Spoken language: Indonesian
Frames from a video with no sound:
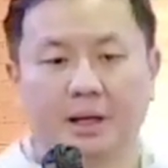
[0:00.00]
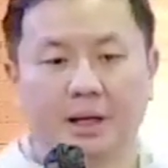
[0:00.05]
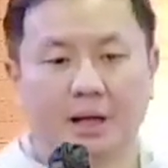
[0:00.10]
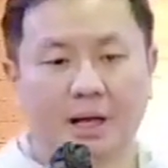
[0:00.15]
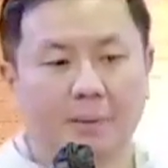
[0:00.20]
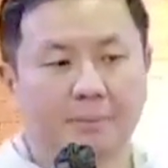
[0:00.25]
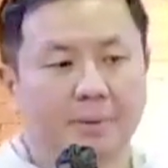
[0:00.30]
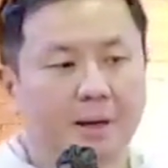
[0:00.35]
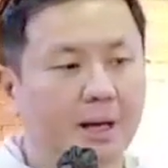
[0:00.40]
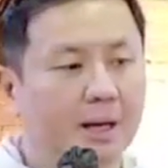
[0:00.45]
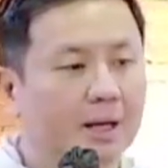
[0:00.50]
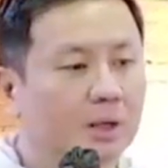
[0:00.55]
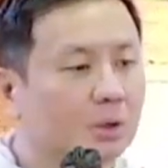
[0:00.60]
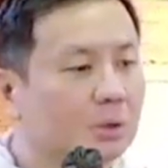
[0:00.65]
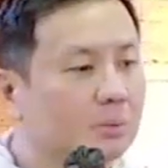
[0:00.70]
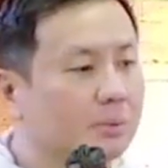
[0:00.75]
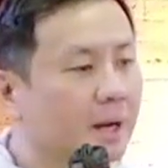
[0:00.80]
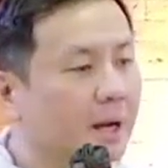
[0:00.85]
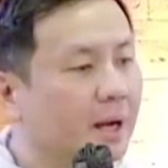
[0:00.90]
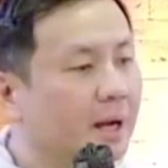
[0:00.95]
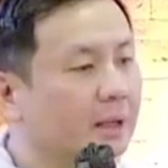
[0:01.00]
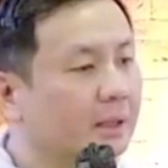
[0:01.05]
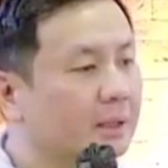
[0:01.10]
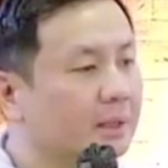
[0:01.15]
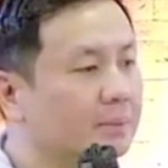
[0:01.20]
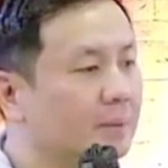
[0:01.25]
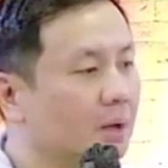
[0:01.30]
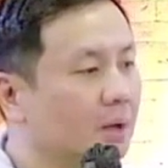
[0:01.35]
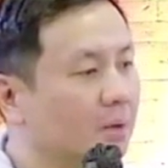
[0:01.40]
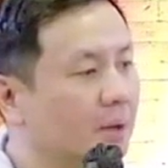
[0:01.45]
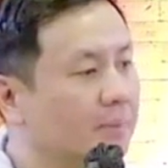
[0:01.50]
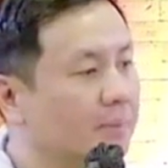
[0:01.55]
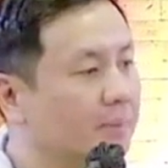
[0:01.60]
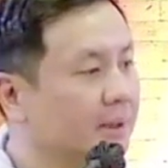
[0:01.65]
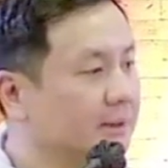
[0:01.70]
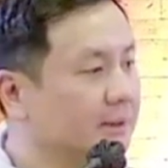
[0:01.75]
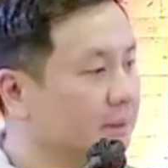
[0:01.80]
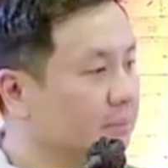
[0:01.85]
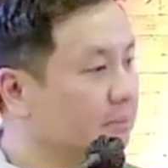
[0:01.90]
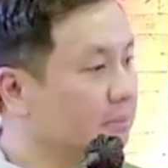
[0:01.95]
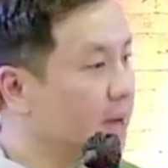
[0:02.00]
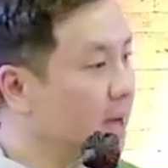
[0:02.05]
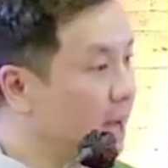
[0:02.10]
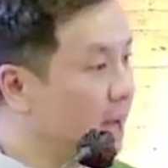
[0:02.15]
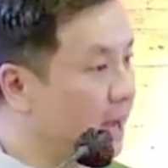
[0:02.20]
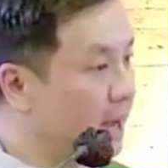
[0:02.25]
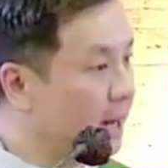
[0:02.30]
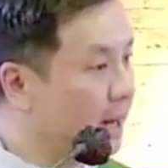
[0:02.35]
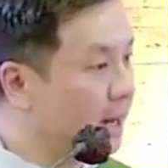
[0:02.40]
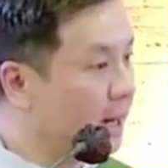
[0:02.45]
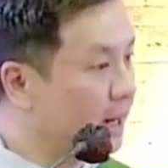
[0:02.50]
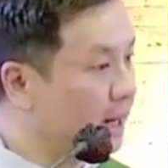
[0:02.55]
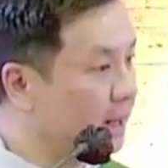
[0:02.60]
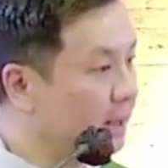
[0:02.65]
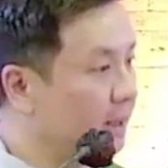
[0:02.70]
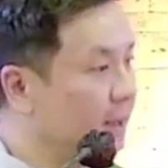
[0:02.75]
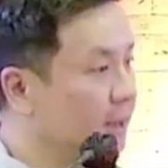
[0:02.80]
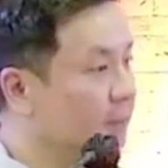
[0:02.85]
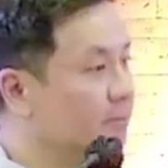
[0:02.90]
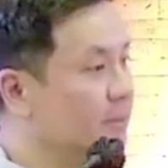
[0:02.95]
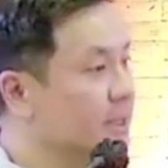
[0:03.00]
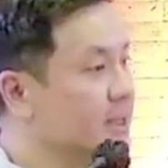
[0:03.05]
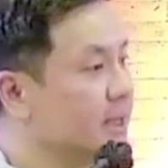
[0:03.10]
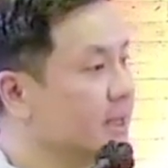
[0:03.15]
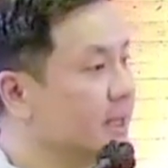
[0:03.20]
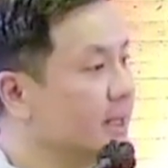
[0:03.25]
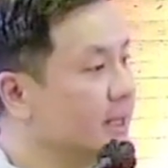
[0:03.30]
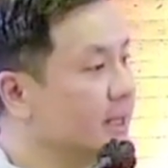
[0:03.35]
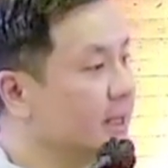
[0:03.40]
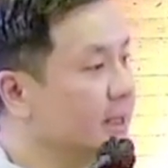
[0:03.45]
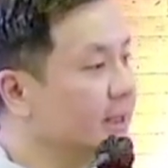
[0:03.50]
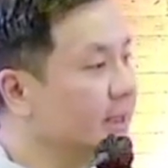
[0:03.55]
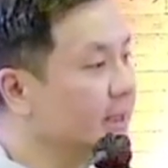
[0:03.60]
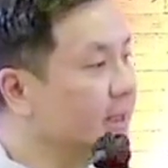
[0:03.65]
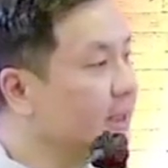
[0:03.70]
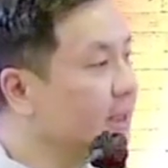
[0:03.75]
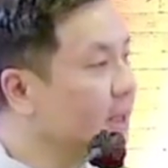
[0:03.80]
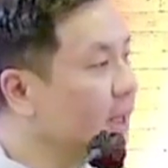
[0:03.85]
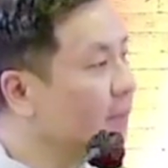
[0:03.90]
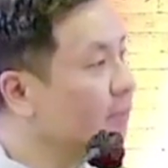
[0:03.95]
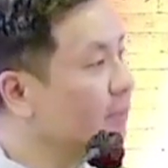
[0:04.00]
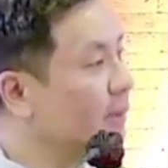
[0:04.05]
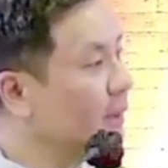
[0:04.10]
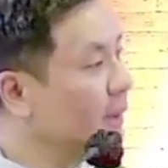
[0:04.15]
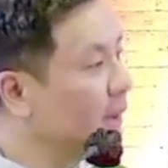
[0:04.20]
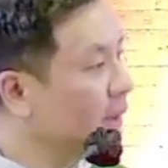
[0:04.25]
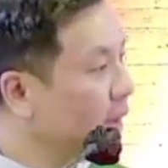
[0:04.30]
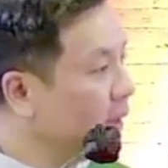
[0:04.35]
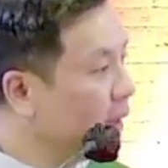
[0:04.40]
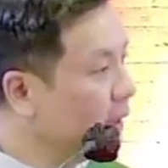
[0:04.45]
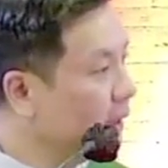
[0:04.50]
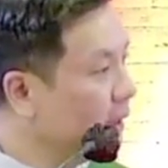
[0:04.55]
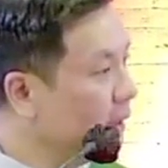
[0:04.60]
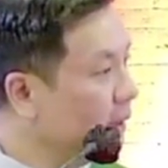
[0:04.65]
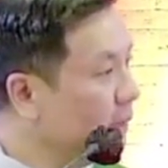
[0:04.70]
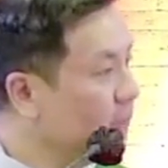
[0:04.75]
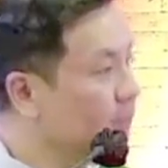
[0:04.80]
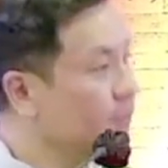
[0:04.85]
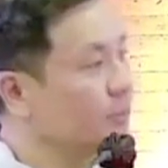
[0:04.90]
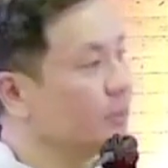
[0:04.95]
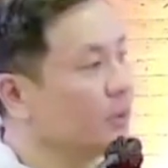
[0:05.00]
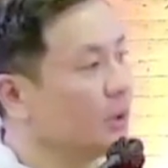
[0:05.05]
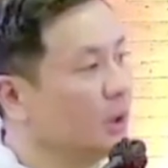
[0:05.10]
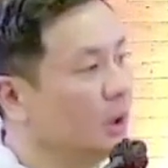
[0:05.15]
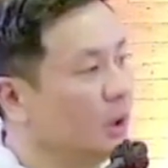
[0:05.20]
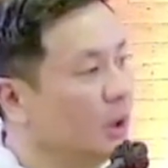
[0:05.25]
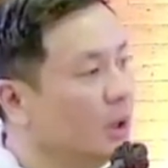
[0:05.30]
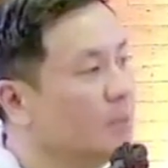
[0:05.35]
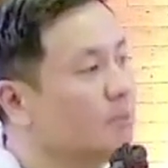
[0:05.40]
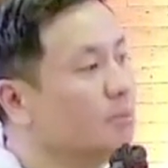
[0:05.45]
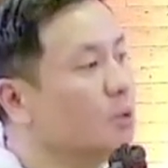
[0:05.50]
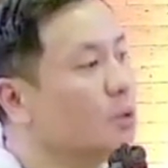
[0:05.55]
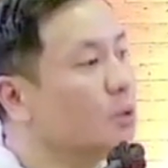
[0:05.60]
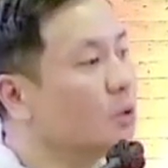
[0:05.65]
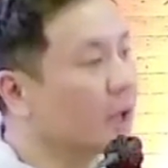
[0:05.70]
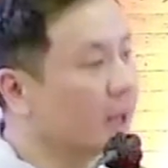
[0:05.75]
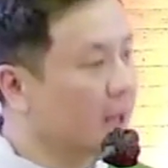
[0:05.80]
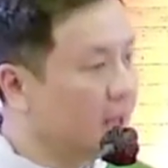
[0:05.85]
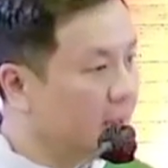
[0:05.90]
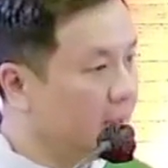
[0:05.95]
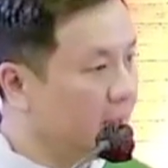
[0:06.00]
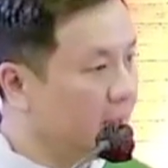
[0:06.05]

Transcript: Apakah itu berarti bahwa persembahan menjadi tidak penting? Bukan.